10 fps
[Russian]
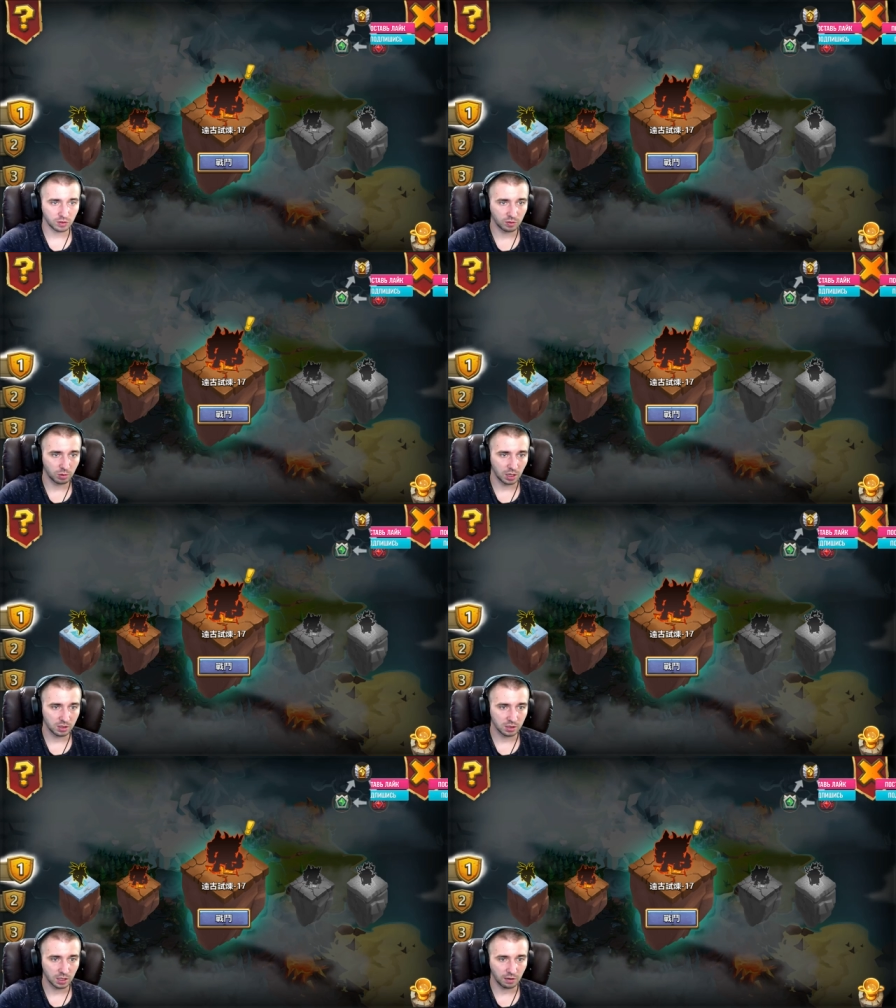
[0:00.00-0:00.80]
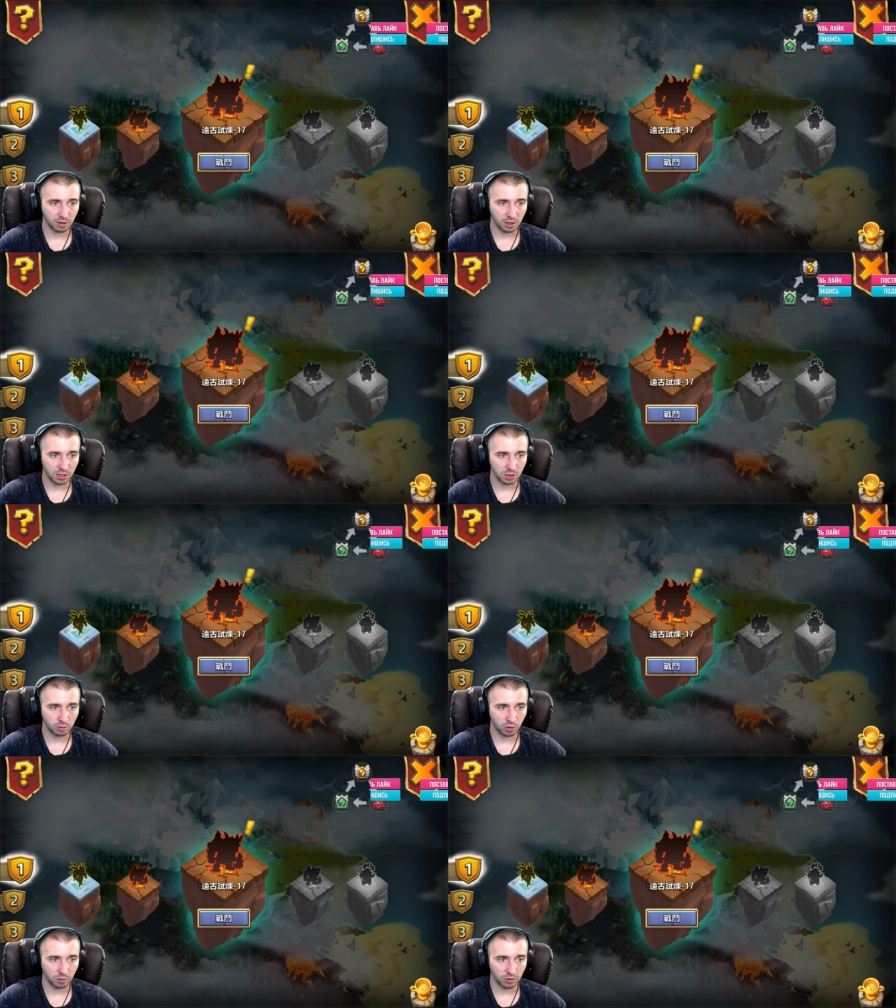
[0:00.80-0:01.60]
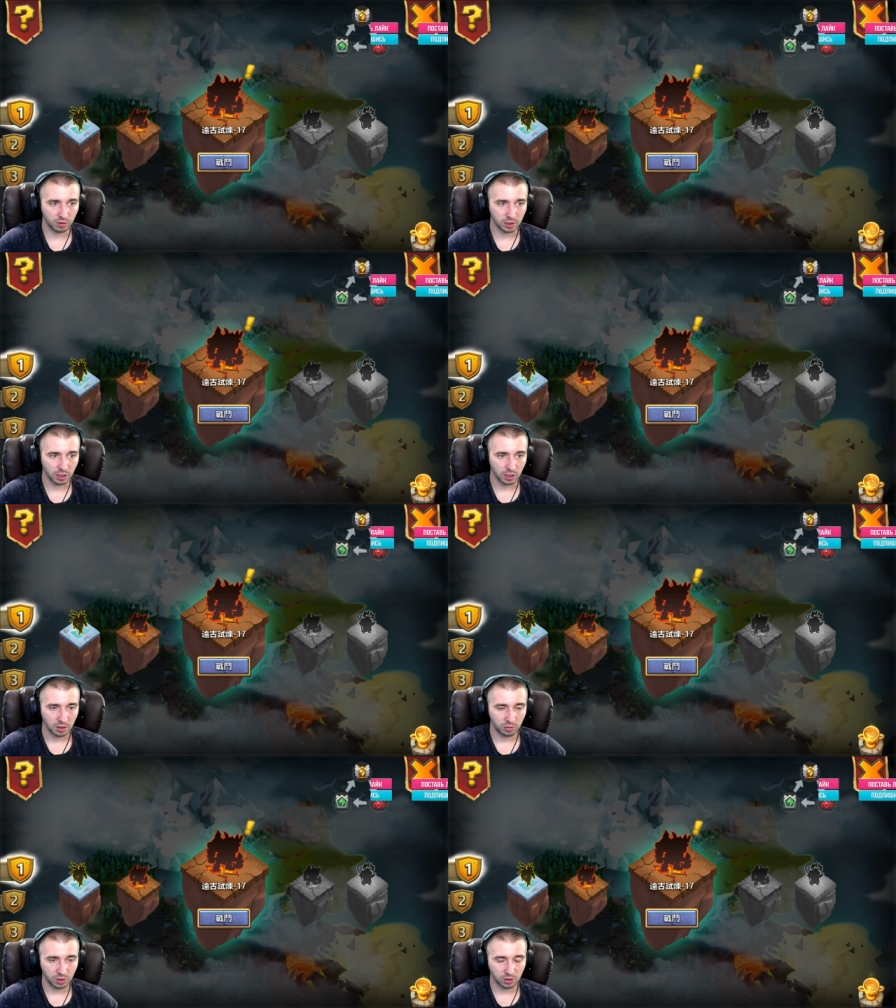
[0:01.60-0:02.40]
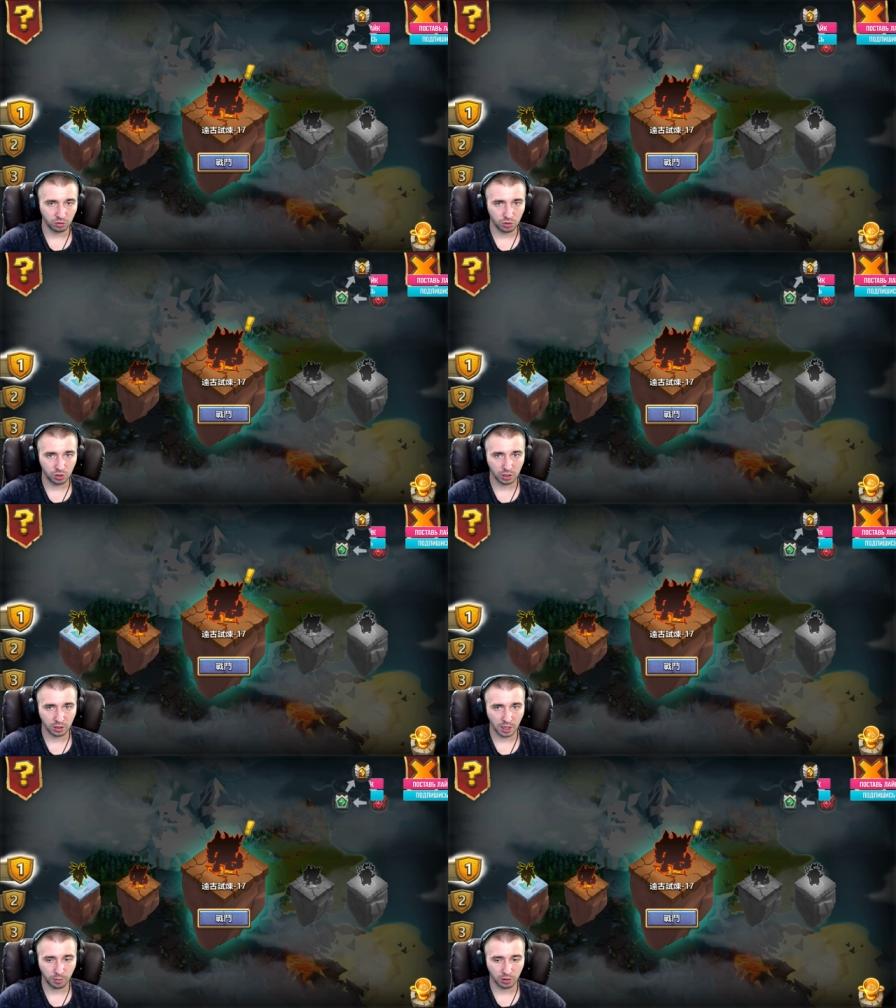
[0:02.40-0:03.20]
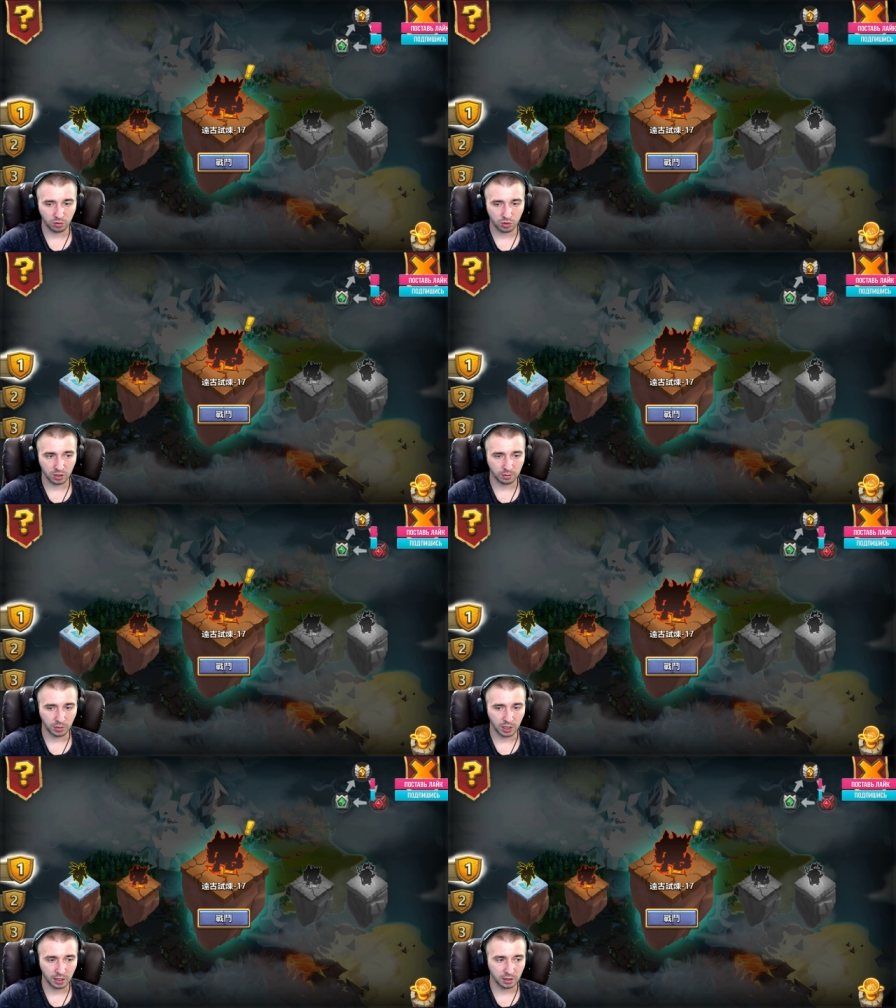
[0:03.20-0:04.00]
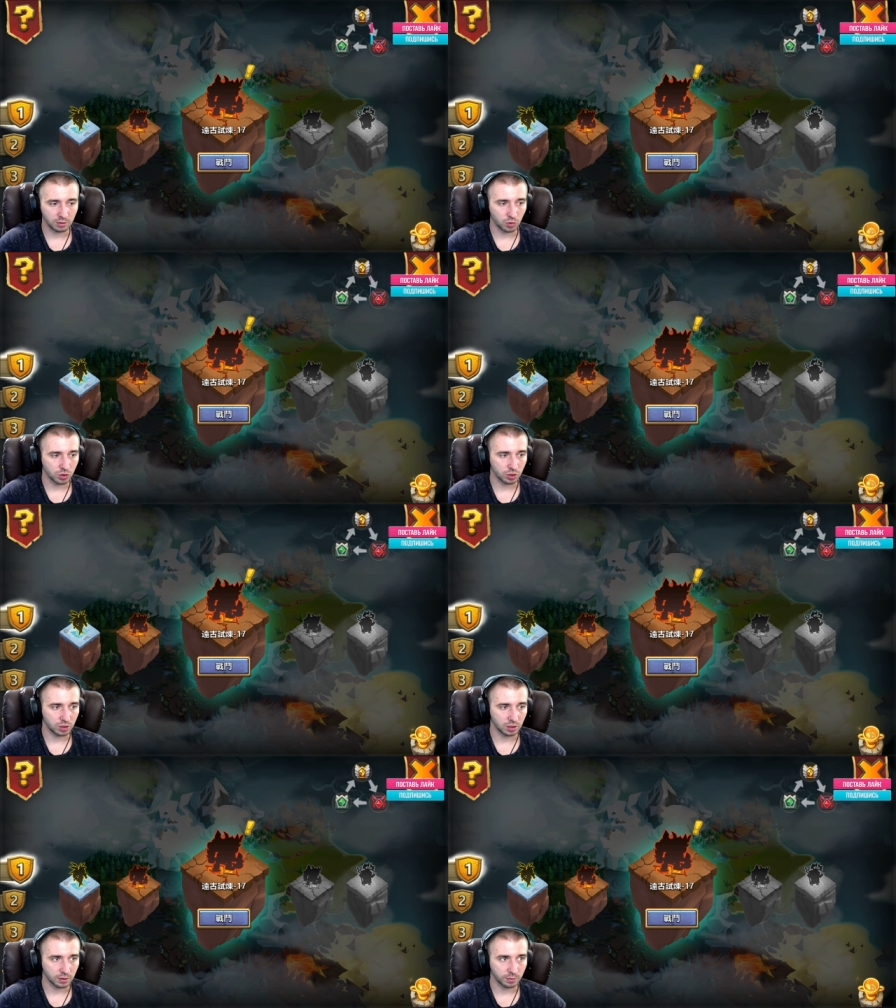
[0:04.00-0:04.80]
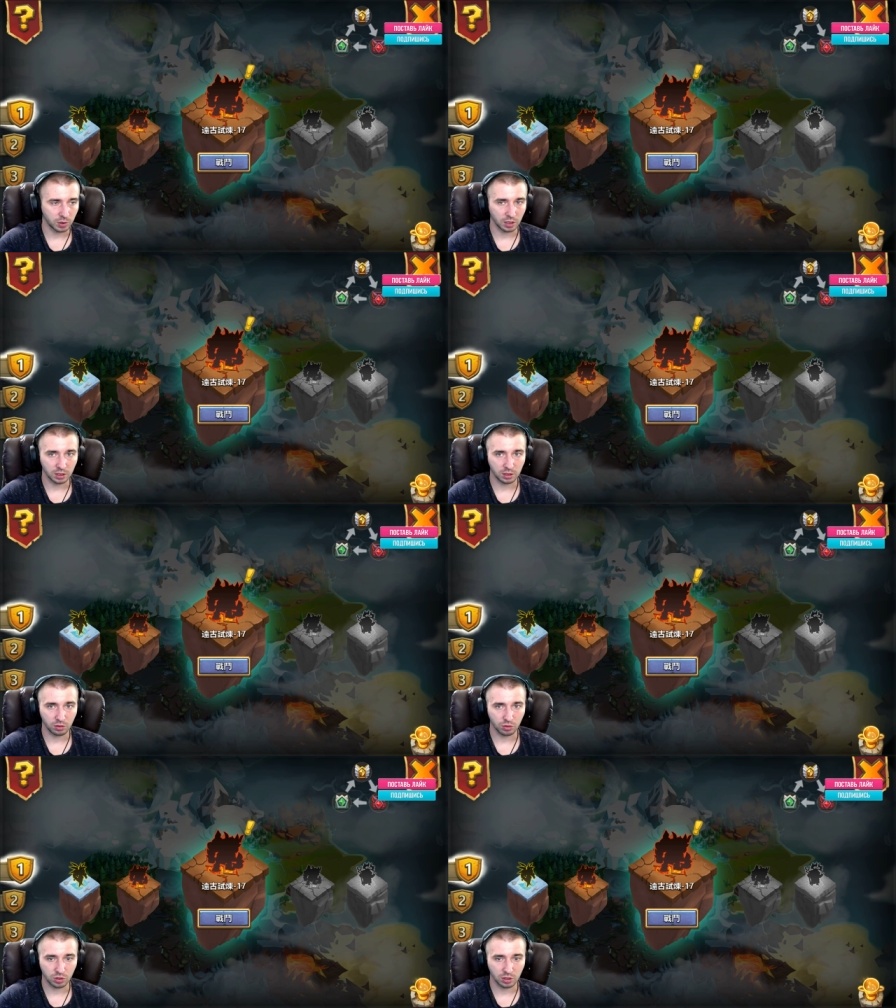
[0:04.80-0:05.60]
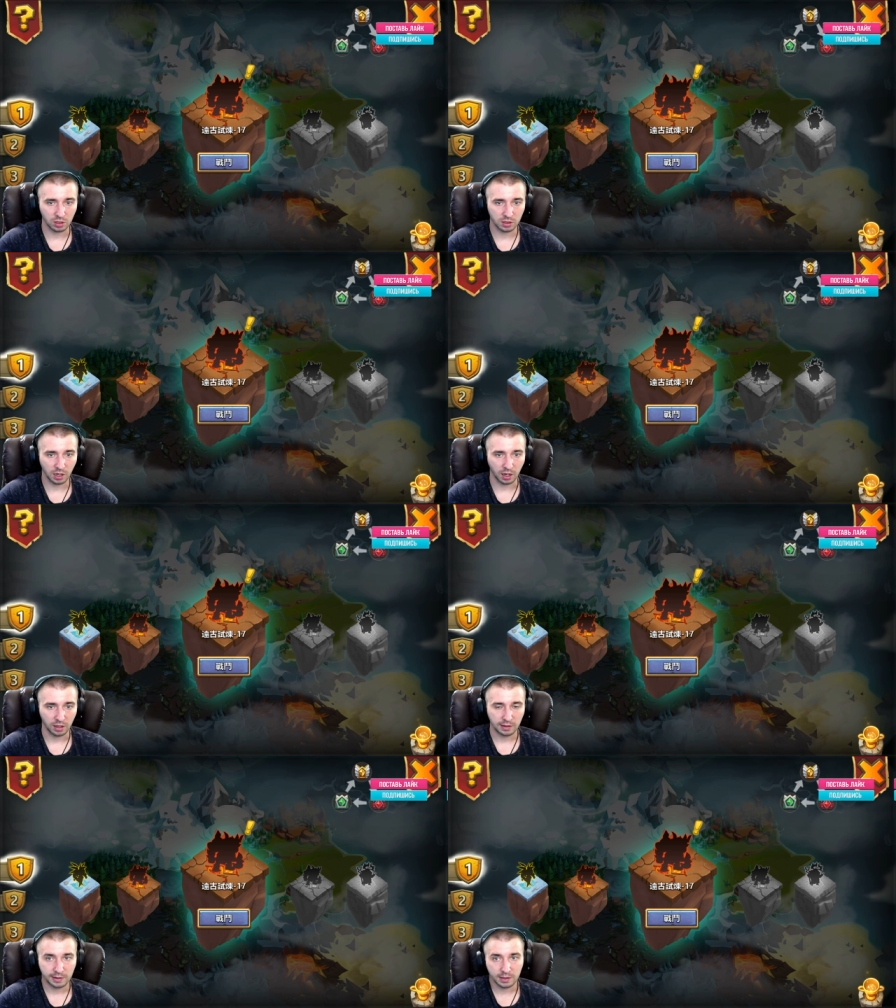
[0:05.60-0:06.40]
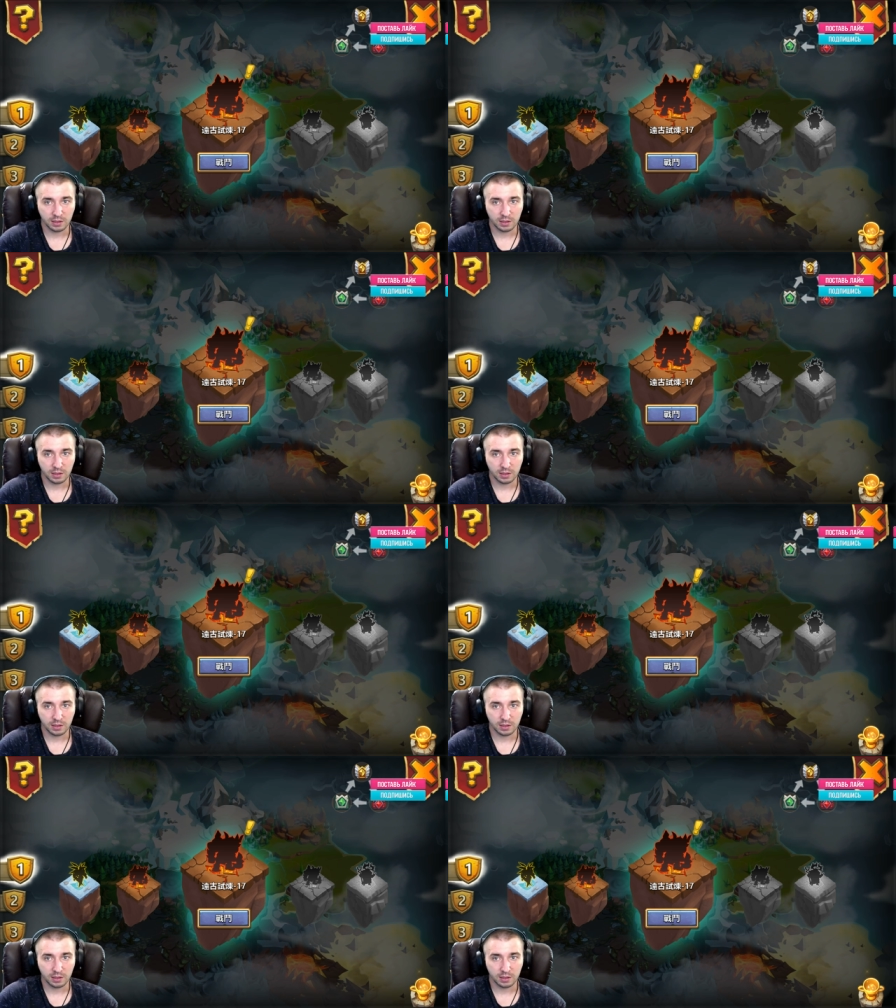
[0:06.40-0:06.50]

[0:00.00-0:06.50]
выбирать в составе, дальше пробовать. Предыдущие этапы уже менять не можете, проходить тоже нельзя. Не